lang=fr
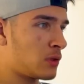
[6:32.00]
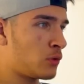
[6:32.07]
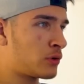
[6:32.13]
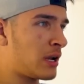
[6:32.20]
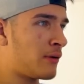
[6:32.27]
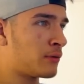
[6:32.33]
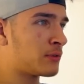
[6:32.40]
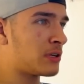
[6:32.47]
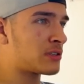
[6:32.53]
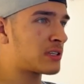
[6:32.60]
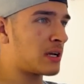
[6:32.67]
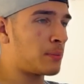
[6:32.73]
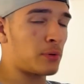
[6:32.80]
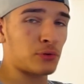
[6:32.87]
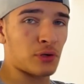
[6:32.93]
Donc l'avantage
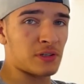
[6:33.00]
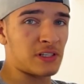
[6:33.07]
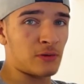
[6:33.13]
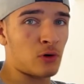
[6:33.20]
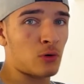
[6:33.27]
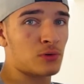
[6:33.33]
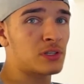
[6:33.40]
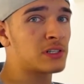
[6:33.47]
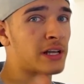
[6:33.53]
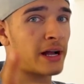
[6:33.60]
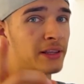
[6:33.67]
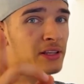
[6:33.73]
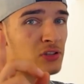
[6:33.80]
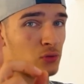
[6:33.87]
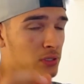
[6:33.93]
qui est important à savoir aussi, c'est
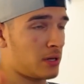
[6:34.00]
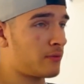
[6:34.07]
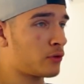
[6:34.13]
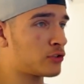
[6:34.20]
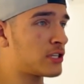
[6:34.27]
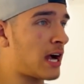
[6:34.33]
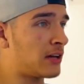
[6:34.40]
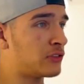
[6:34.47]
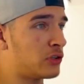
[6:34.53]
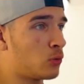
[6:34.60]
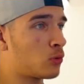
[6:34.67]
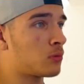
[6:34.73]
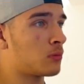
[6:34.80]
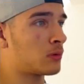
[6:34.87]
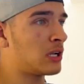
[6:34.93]
regarder si on a un ventirad. Et
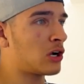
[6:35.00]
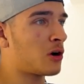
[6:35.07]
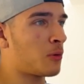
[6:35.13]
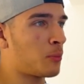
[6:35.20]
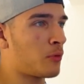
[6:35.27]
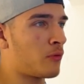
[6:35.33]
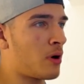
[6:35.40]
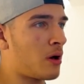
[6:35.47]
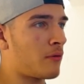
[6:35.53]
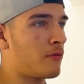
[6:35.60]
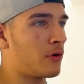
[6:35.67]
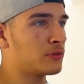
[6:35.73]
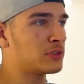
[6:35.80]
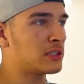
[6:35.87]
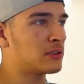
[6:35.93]
donc, là, comme on peut voir,
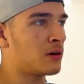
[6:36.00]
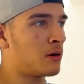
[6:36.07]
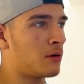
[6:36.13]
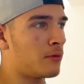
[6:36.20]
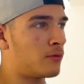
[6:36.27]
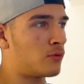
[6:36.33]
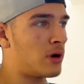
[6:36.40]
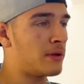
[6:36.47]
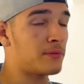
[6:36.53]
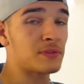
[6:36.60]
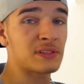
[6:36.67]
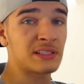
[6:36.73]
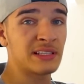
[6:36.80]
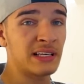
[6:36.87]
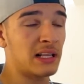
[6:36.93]
ventilateur Wraith
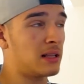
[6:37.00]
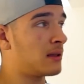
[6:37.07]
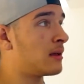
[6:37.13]
Steel.